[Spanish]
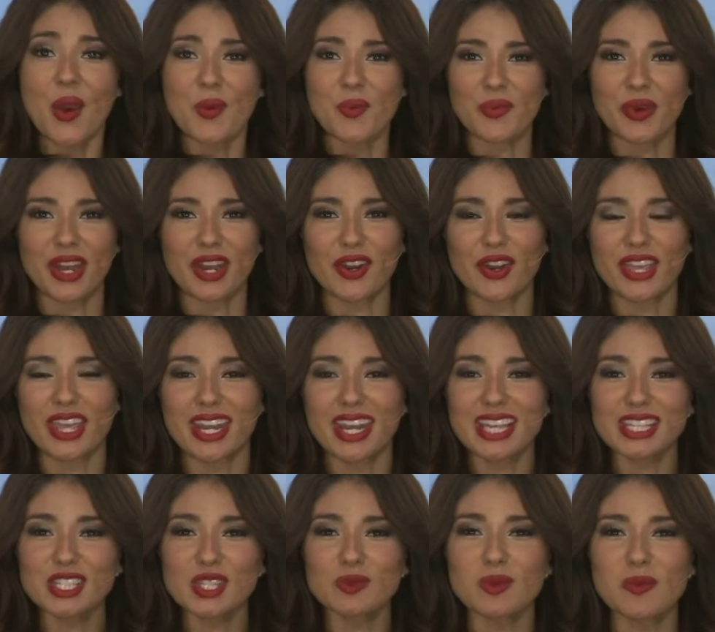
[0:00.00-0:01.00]
Bueno, y en
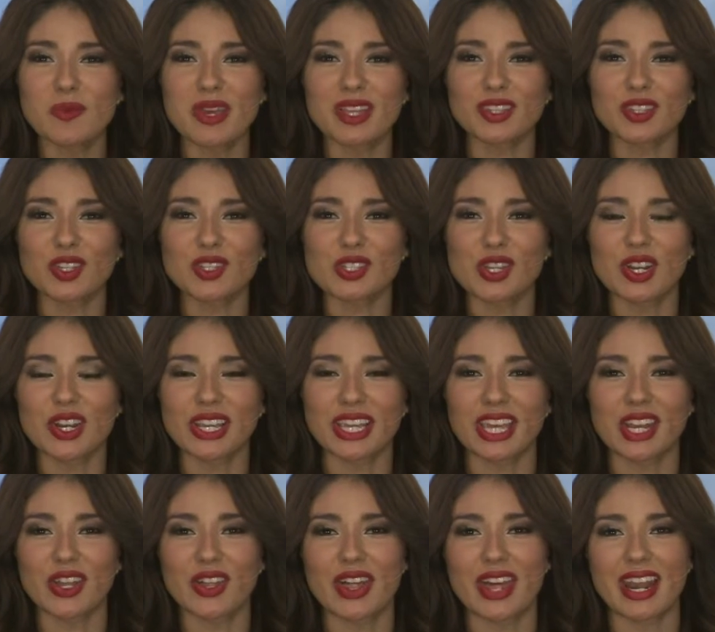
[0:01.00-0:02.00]
estos momentos yo le
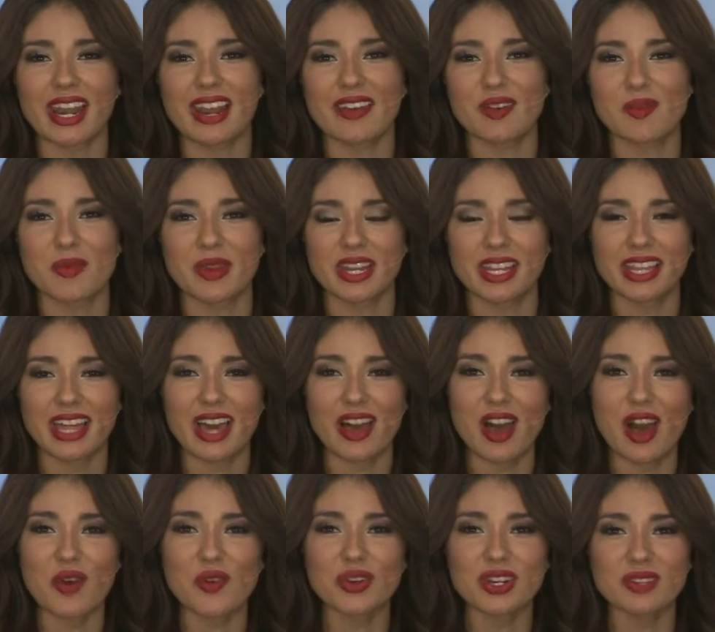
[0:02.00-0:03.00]
quiero dar la bienvenida
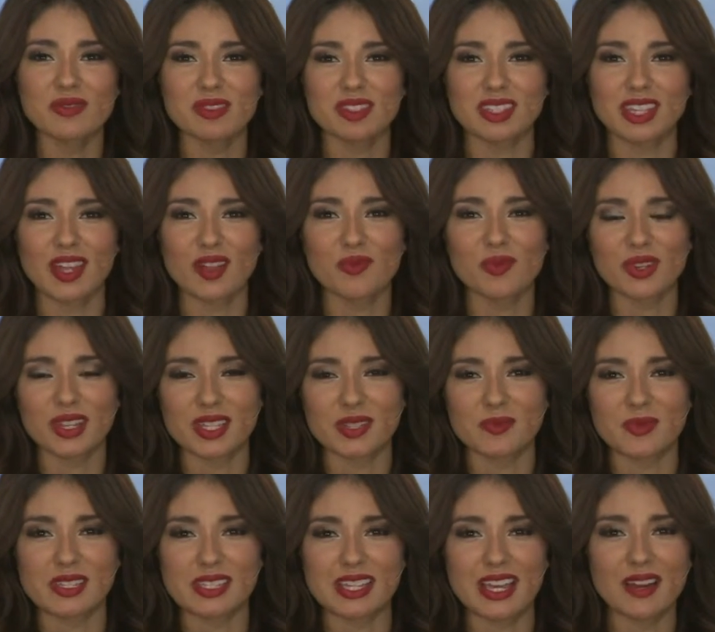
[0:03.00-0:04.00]
a un invitado muy
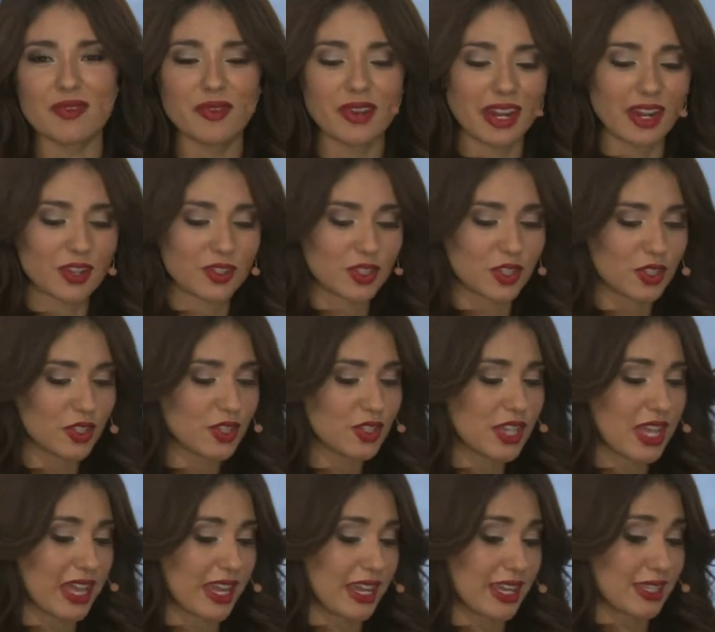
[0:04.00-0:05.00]
especial para nosotros,
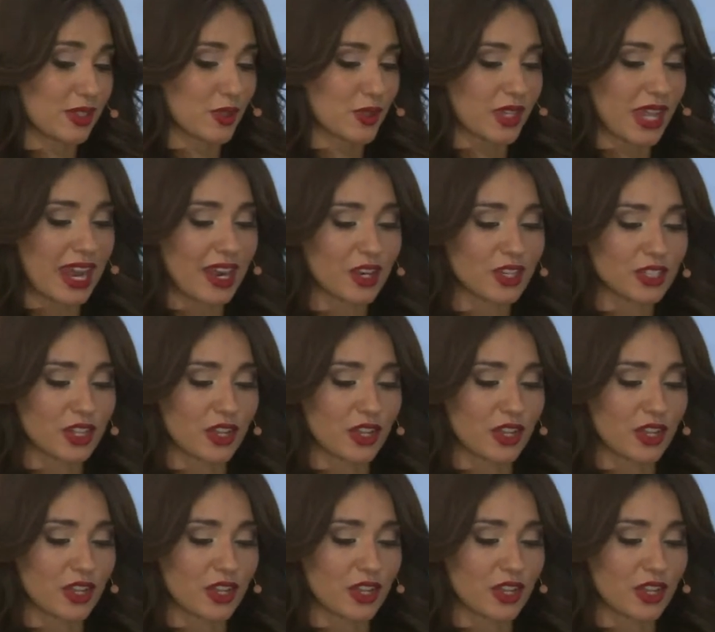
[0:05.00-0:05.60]
eh, Jesús Carlos